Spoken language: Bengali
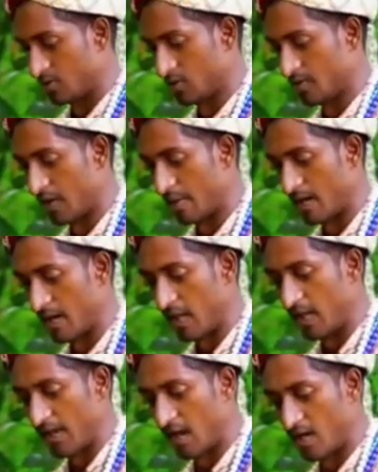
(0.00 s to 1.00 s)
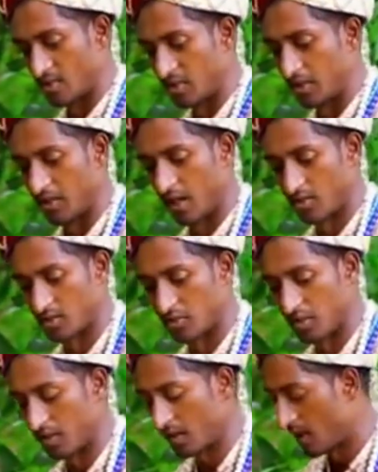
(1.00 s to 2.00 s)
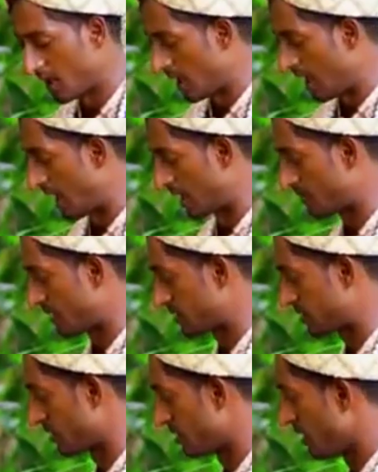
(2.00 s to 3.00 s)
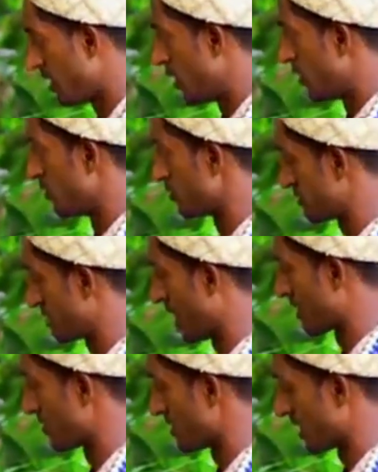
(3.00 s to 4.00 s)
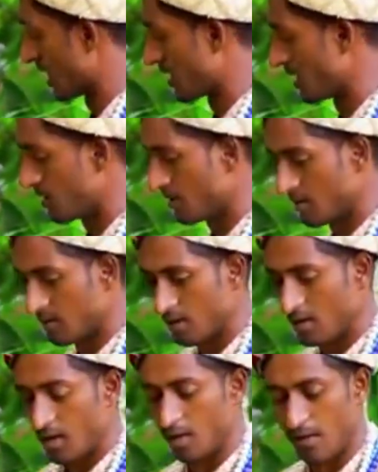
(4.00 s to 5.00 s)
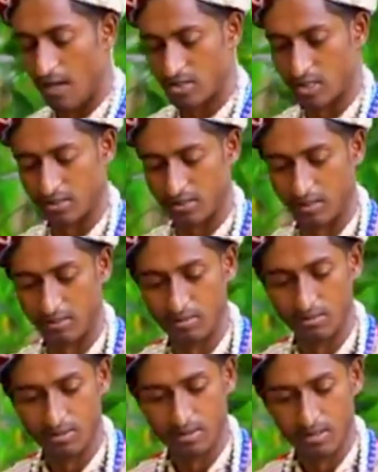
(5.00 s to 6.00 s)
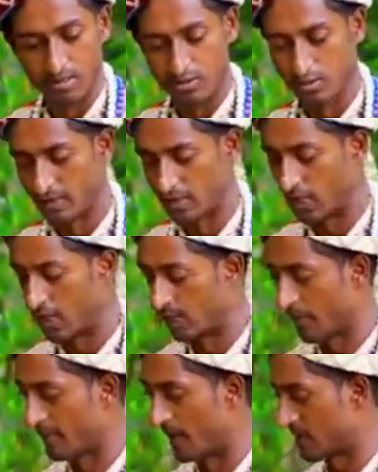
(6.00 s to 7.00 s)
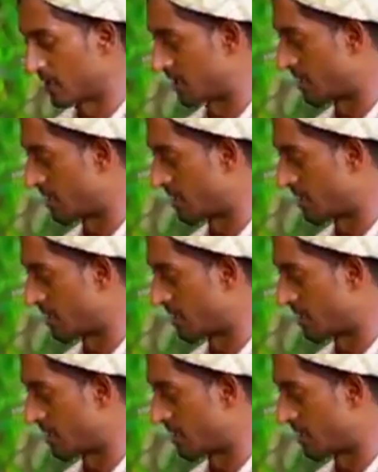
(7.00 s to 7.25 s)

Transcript: তুমি আমার এই রাজ সিংহাসনের একমাত্র উত্তরাধিকারী অধিকারী হওয়া সত্ত্বেও তুমি কিভাবে একটা